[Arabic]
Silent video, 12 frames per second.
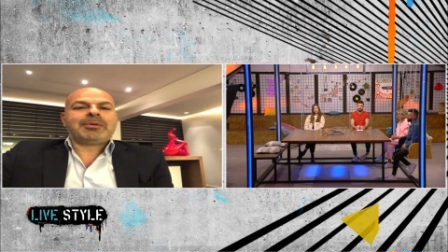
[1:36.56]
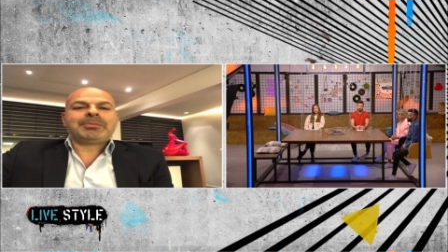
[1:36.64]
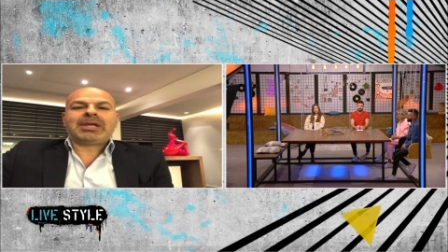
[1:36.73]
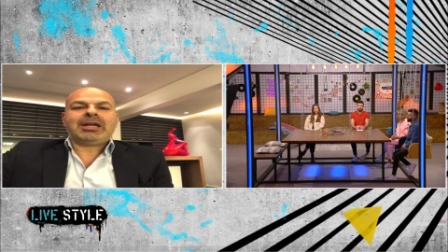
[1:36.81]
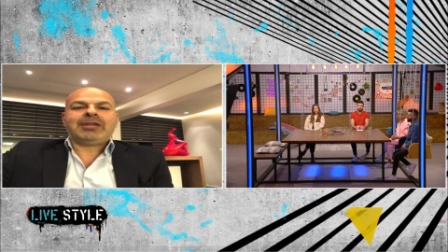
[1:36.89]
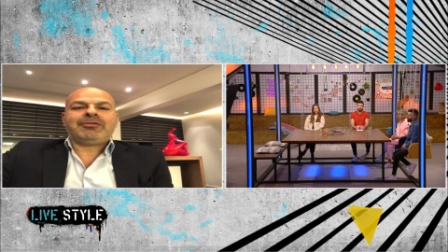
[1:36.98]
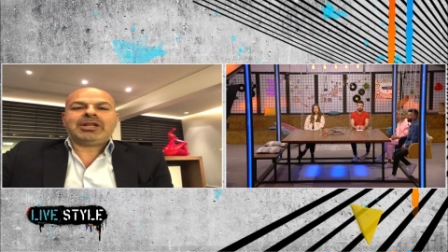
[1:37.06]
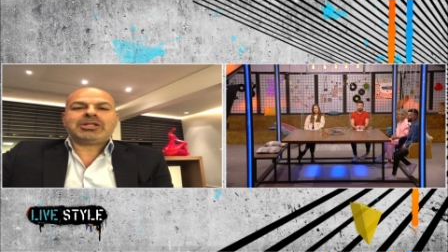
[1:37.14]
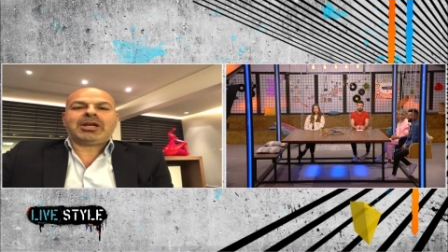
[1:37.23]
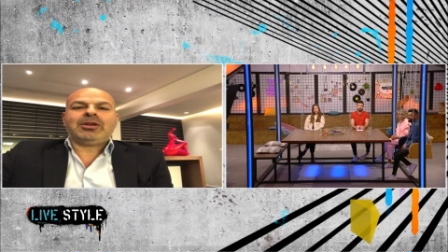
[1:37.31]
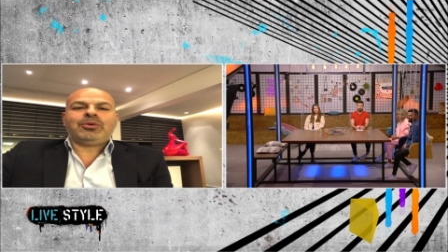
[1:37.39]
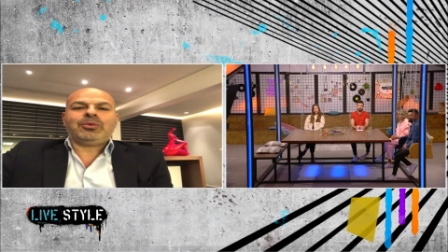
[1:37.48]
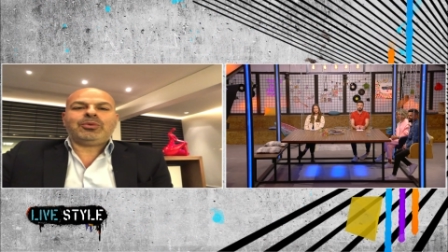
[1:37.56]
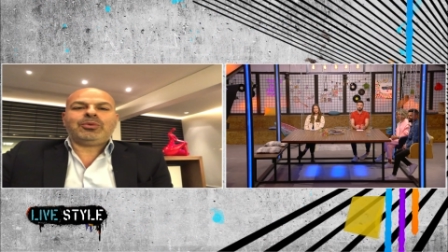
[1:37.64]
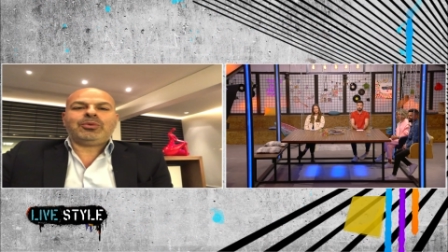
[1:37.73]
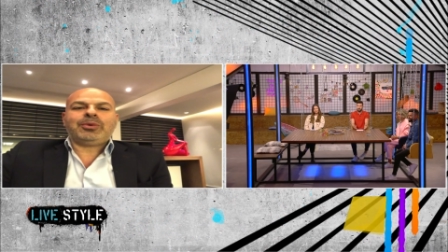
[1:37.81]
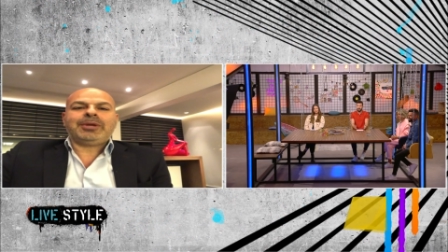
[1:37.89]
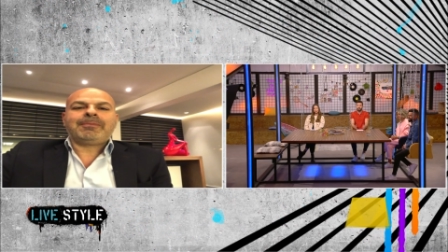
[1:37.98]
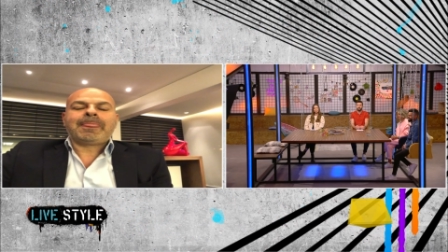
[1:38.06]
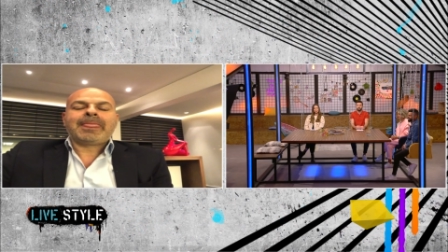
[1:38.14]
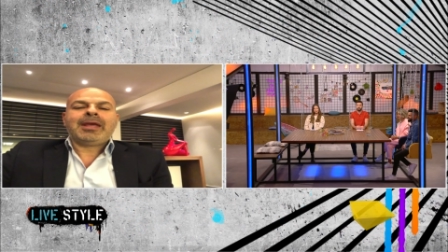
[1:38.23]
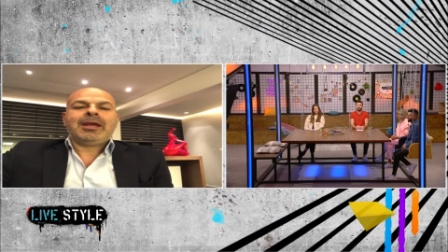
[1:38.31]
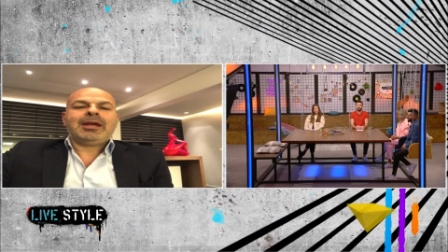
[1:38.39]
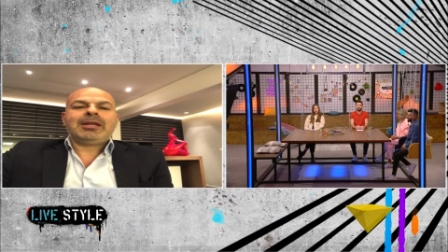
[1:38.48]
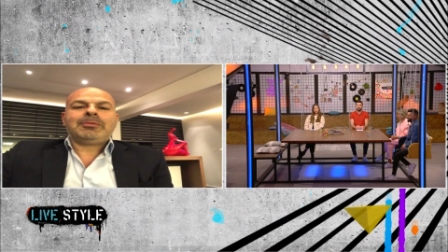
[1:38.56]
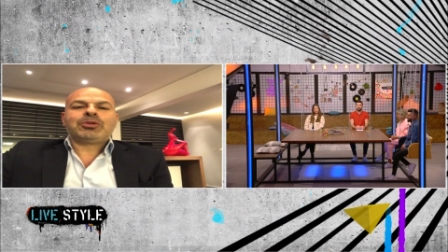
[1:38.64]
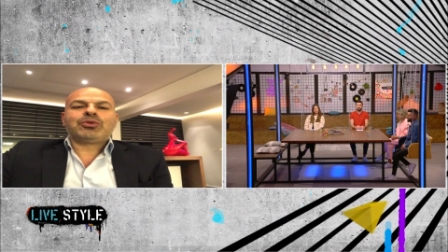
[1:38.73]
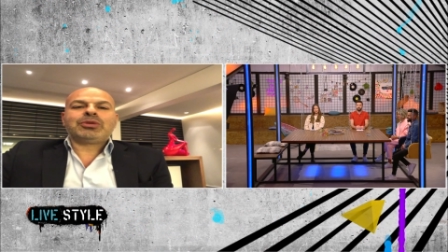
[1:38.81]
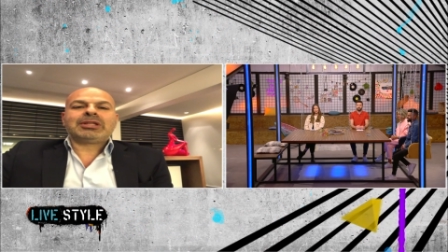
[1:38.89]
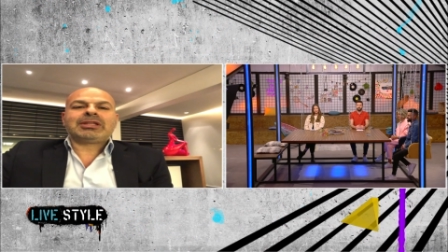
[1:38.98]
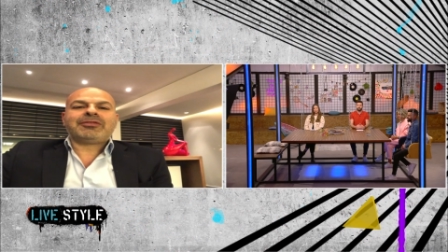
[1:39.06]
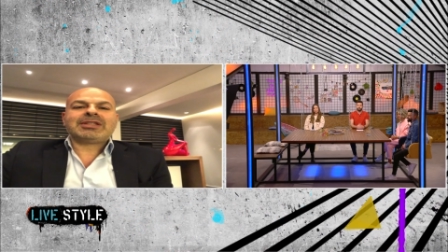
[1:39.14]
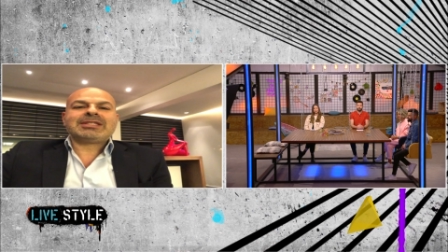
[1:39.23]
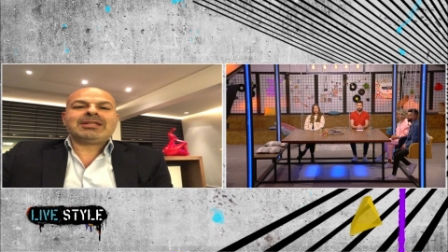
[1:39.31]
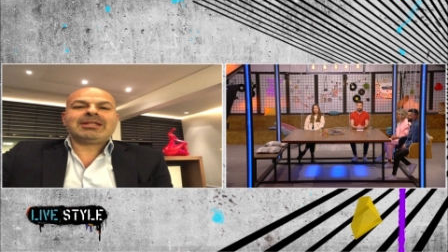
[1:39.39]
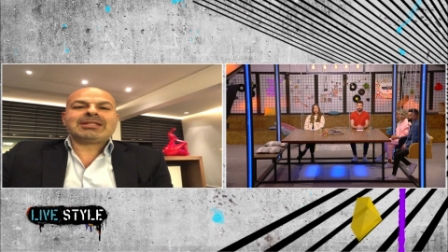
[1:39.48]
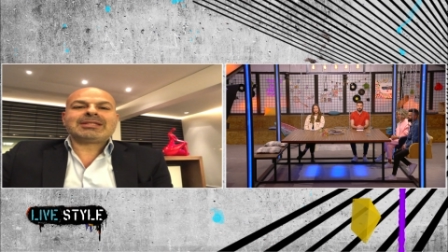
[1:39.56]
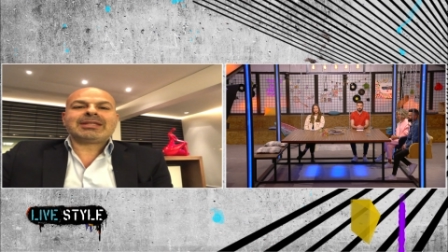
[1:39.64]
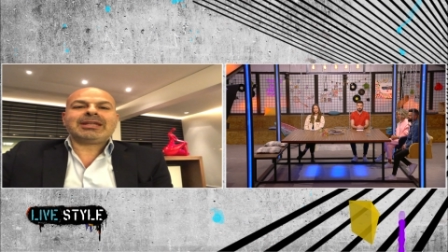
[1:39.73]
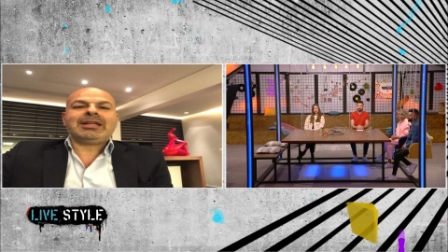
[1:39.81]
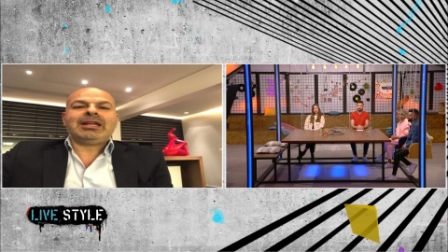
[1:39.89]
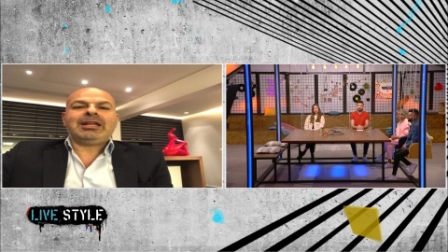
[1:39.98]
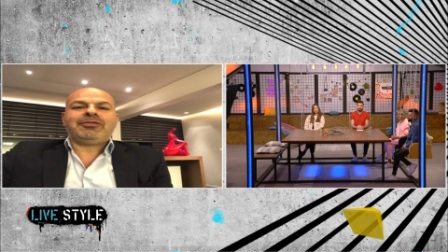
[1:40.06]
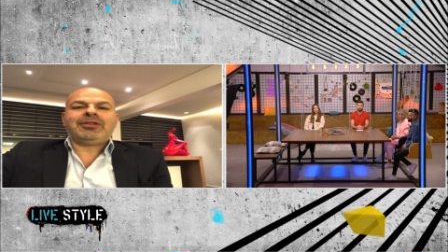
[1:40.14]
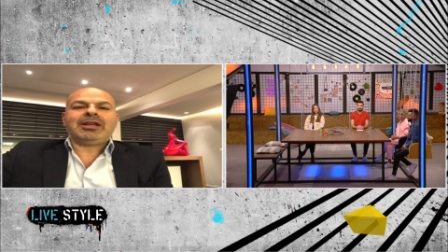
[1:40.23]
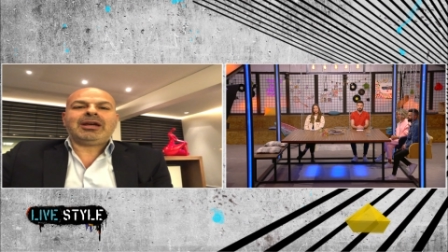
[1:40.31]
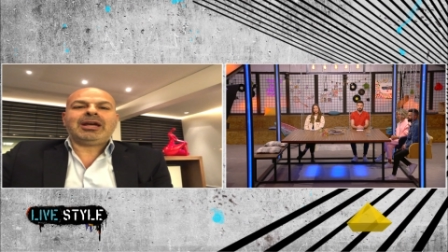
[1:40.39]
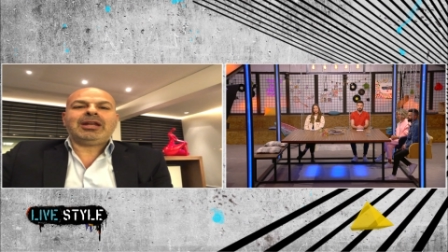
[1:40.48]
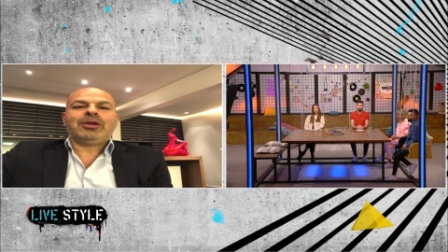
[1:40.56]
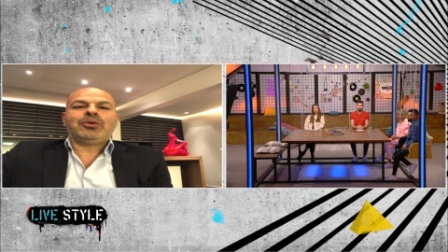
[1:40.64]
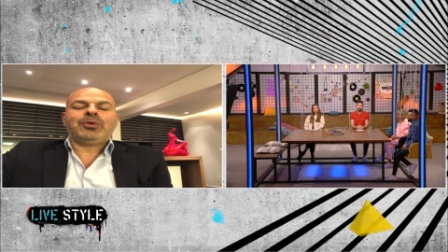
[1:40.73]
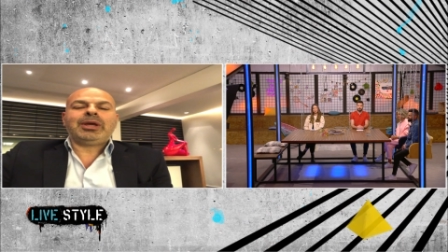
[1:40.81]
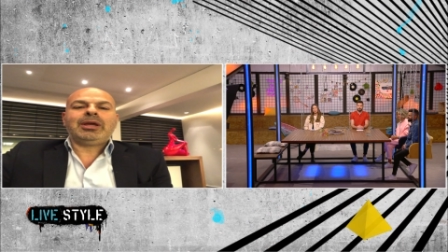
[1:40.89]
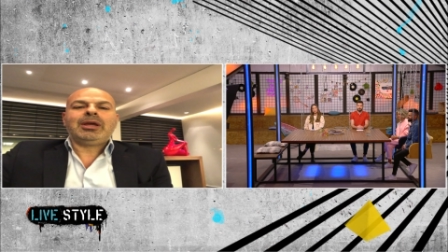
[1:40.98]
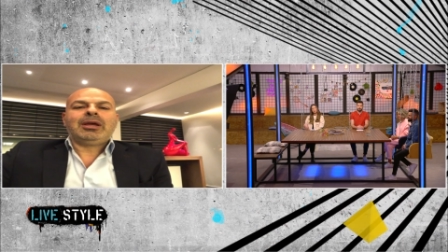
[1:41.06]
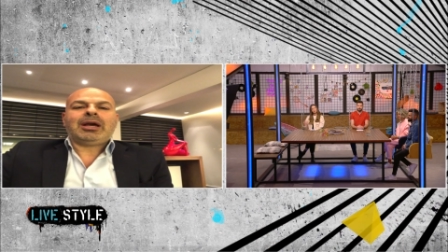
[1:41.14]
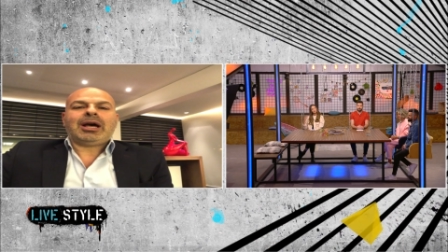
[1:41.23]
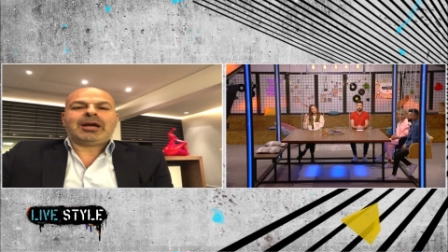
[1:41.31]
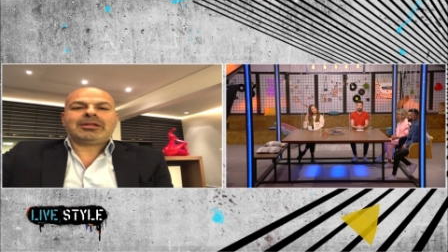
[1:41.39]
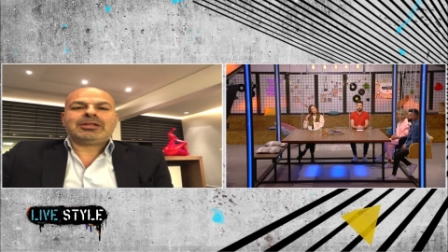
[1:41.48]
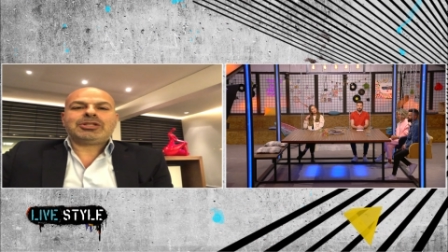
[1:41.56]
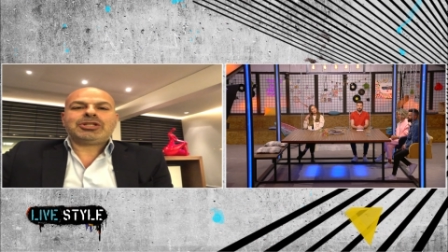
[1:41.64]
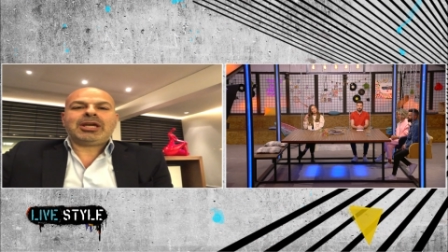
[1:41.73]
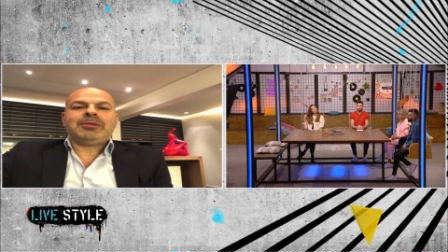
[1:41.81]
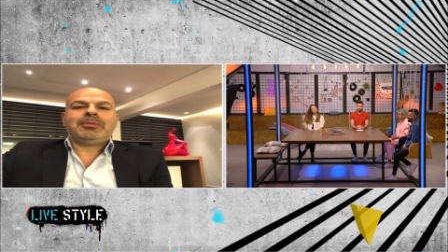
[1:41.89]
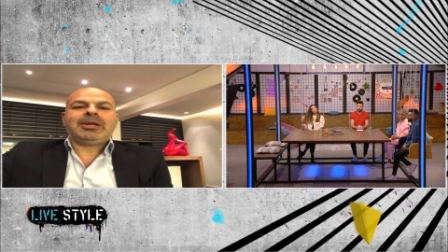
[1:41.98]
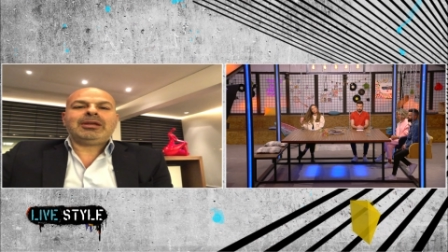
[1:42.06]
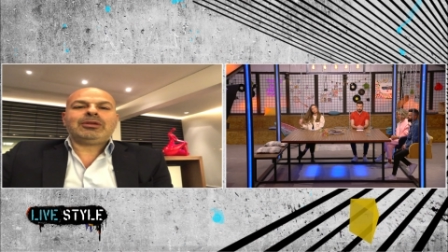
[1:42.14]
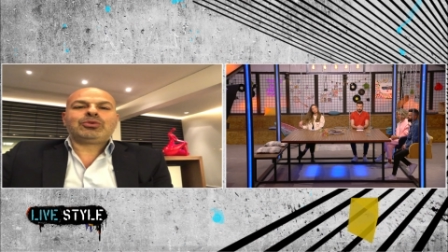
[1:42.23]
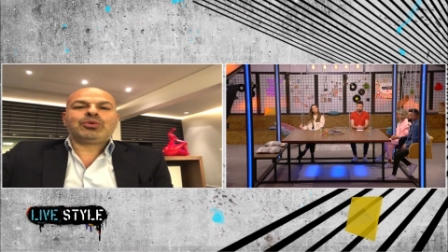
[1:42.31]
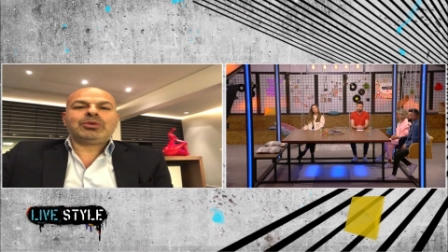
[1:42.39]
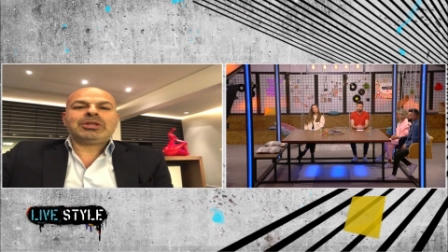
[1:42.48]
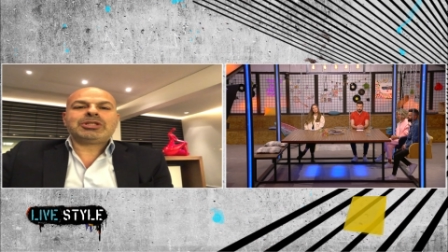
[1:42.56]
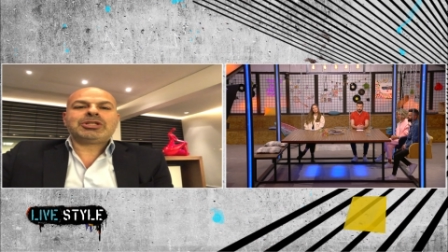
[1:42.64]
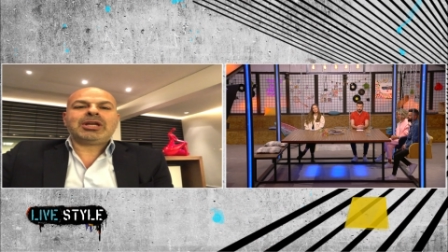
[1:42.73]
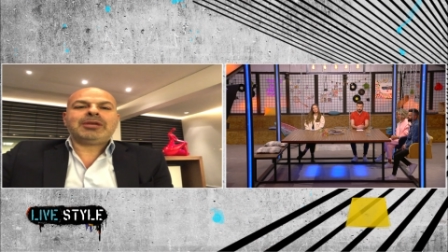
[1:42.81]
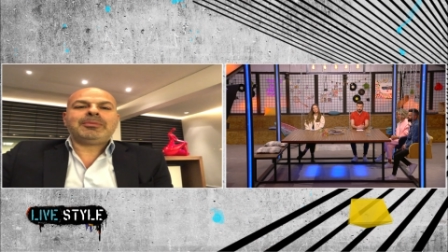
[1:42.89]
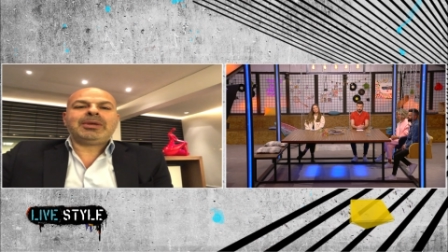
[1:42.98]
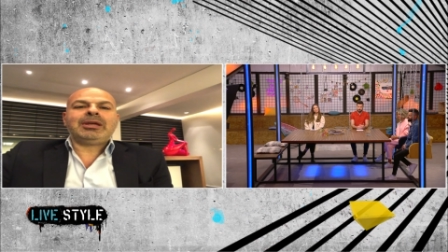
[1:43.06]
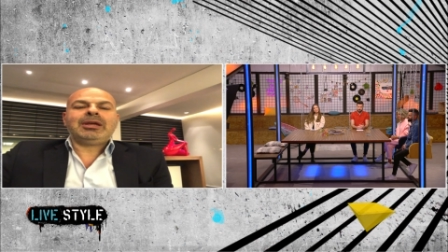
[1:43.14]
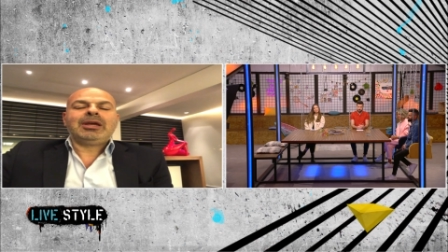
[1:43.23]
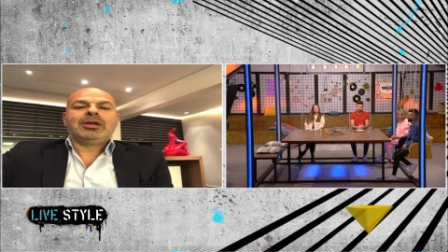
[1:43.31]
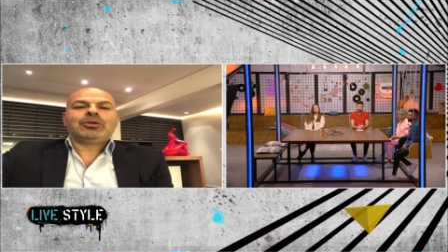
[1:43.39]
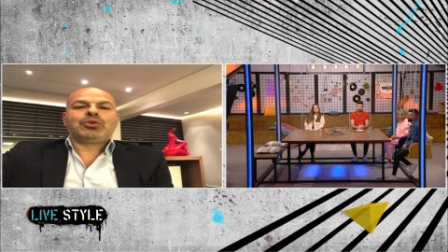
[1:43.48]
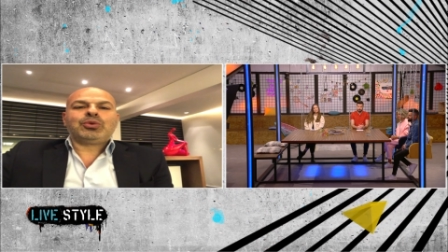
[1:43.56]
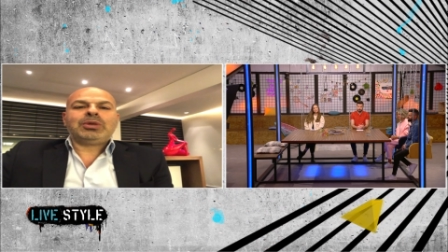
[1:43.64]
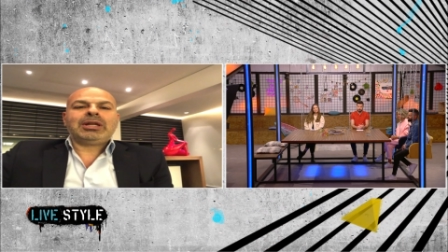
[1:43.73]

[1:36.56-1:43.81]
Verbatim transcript: بتعرف ليش حلو بالضبط هن يعني بتكون التفاصيل الصغيره اللي فيها اللي هو عرض الجيبه طول الجيبه طول